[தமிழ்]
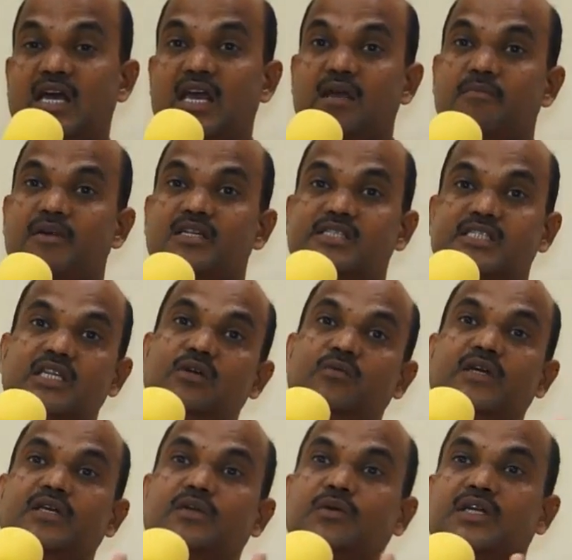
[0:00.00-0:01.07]
ஏமேன்
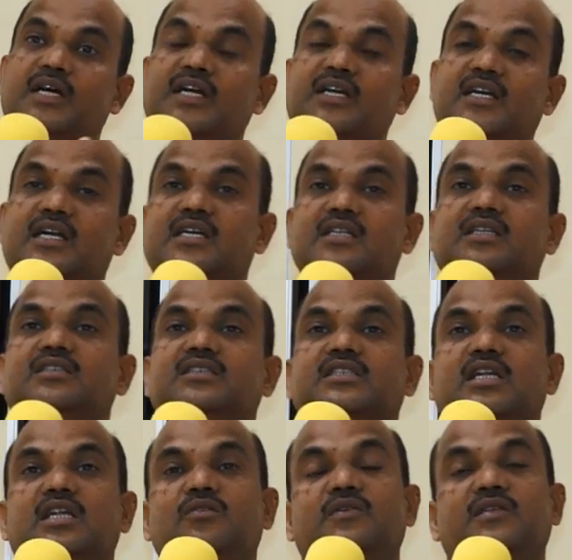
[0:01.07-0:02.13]
சிலுவையினூடாய் கடந்து
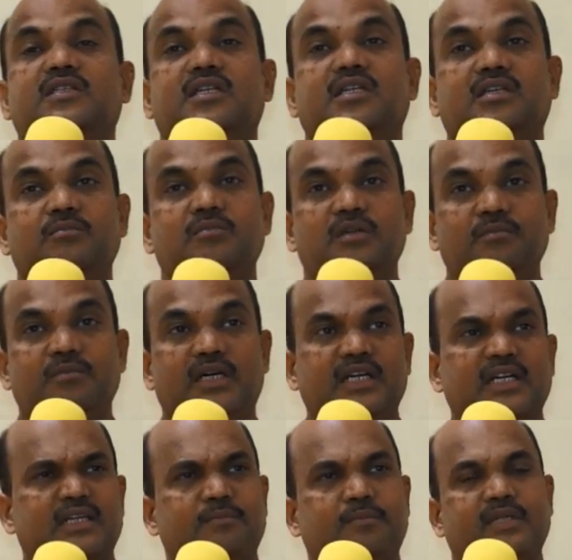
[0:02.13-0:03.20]
செல்லுவதற்கு
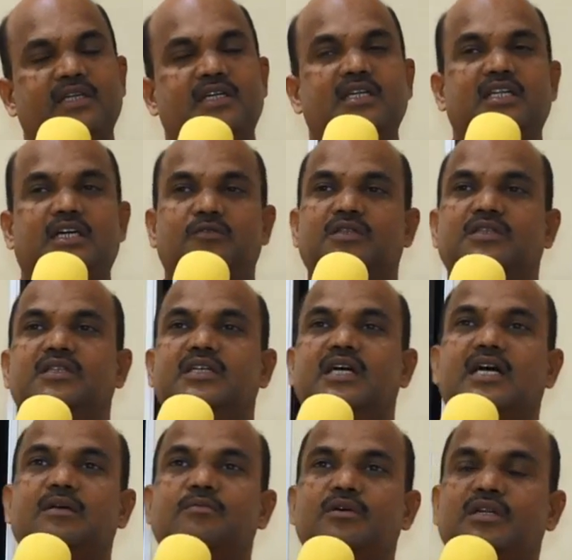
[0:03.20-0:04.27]
முன்பாக பதினெட்டாவது
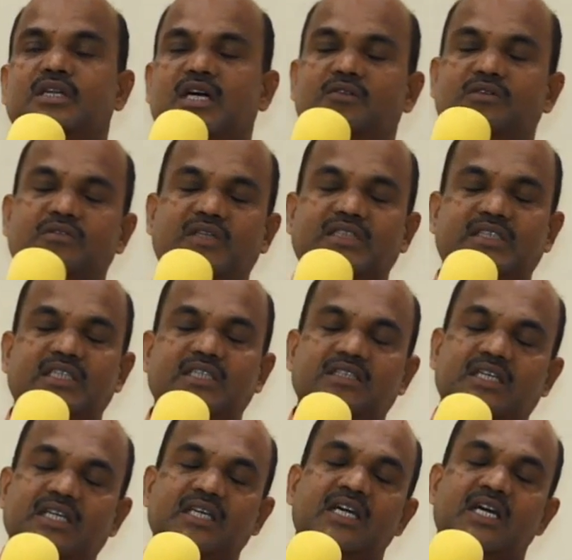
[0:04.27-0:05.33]
அதிகாரம் ஒன்றாவது
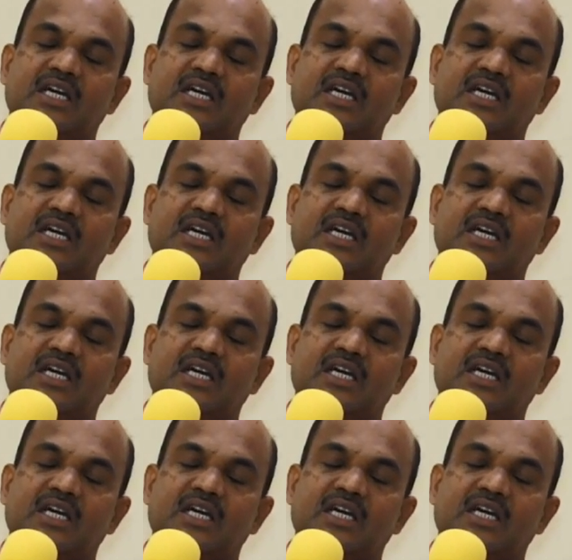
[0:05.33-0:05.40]
வசனத்தை